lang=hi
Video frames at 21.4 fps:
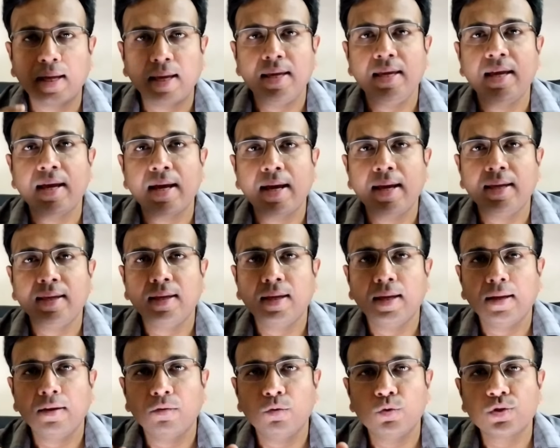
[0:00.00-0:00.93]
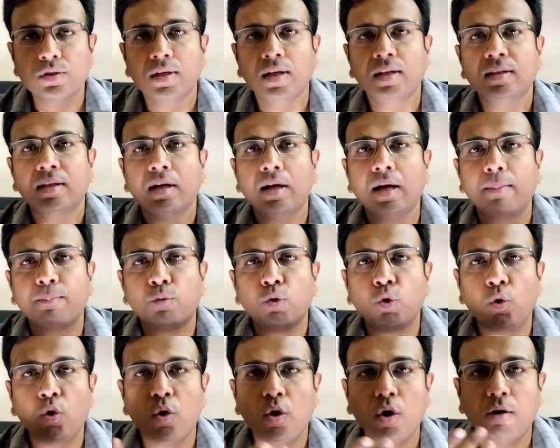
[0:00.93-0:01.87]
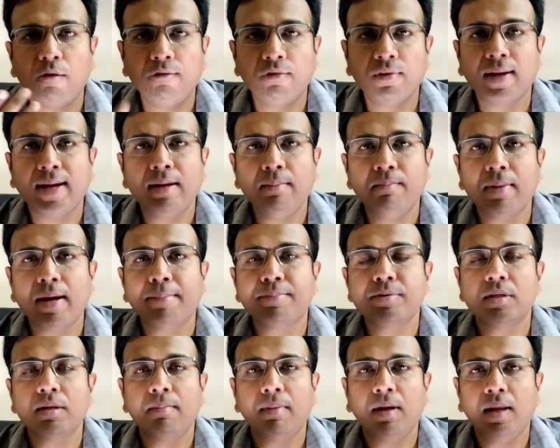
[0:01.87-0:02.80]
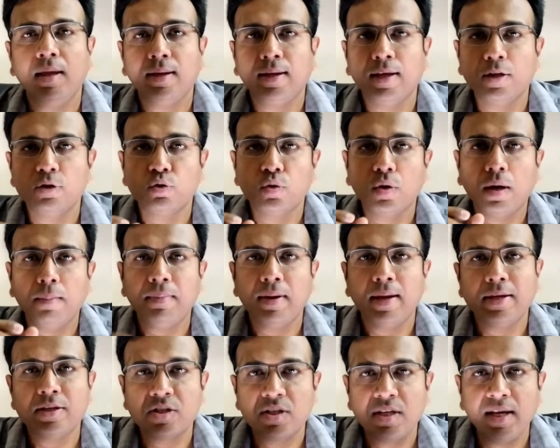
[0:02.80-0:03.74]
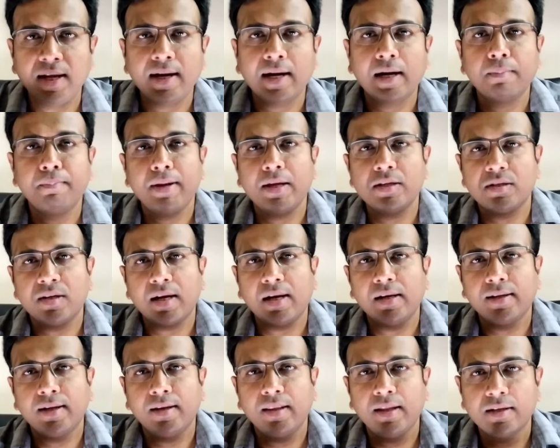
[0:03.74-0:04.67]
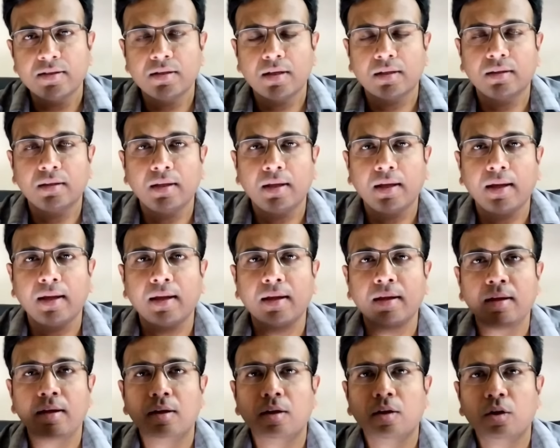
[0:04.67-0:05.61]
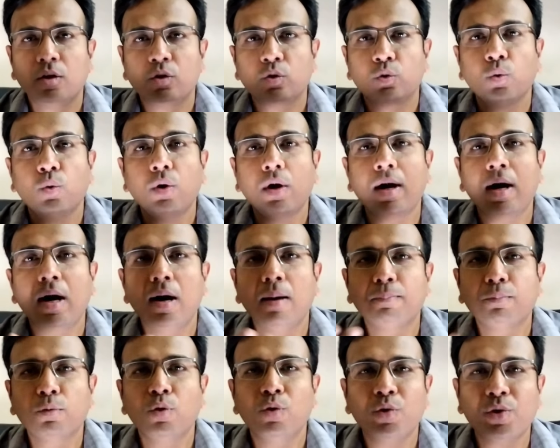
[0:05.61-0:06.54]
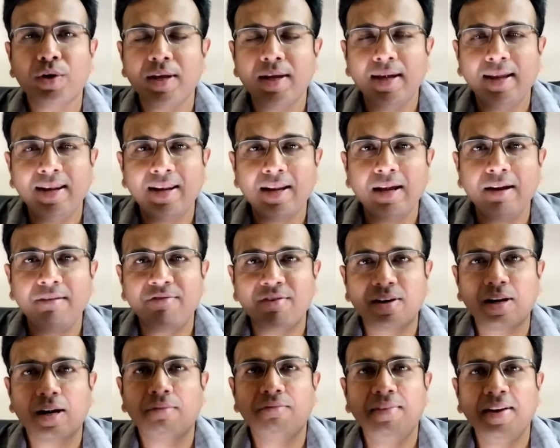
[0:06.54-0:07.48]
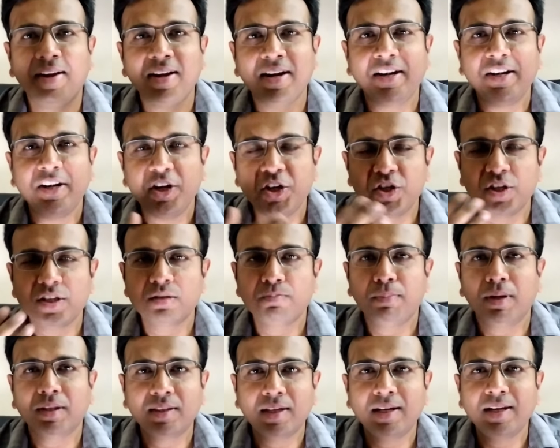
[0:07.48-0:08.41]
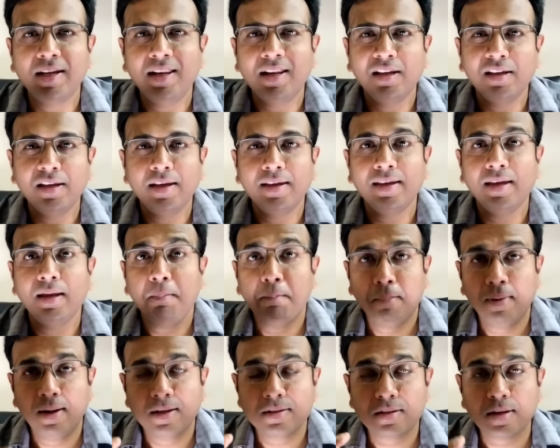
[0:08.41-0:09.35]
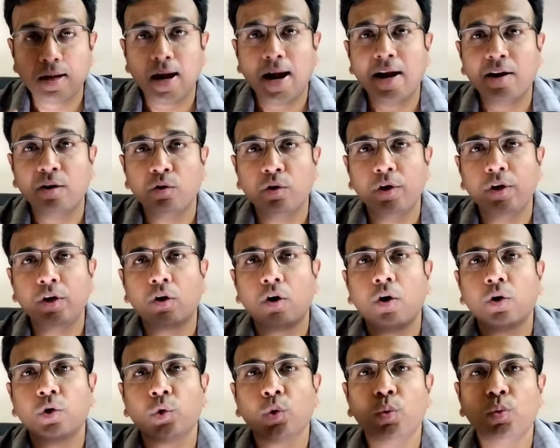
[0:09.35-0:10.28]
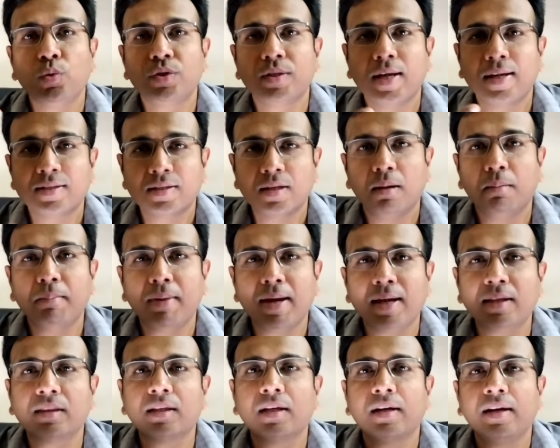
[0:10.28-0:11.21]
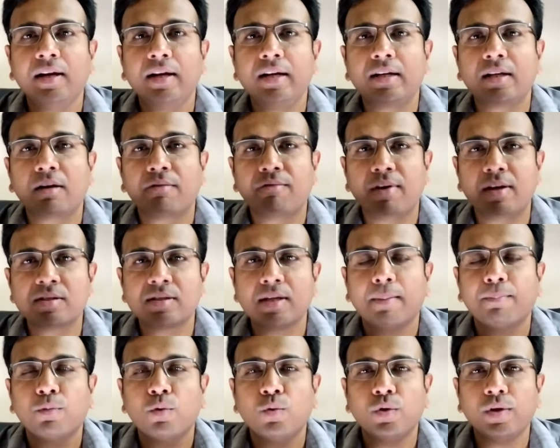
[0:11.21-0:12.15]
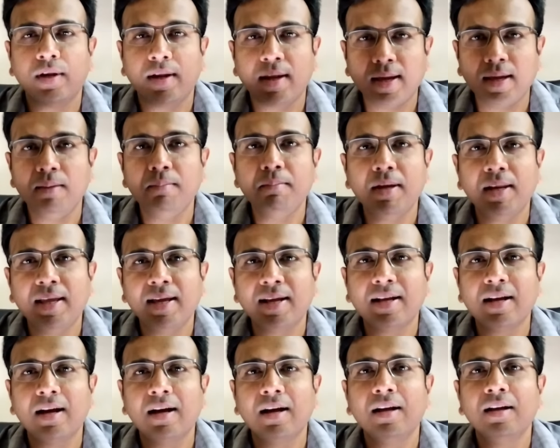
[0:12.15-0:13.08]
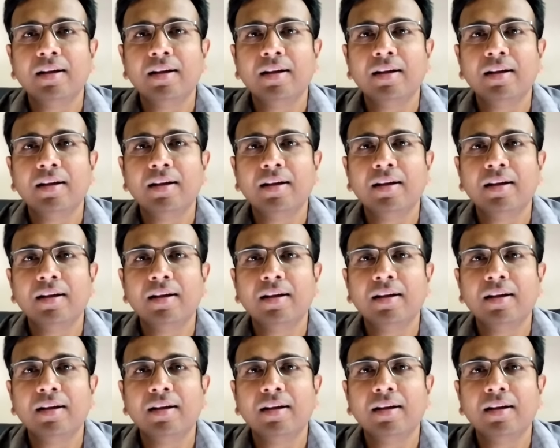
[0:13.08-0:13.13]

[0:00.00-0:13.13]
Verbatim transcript: नहीं आएंगे उसके अंदर आपको ऑफलाइन मैप्स ही मिलेंगे जो आप एस कार्ड बेस्ड डाल के देख सकते हैं तो आपको रियल लाइफ ट्रैफिक कंडीशंस पता नहीं लगेंगी प्लस एंड्रॉयड ऑटो जैसा बेहतर इंटरफेस आपको नहीं मिलेगा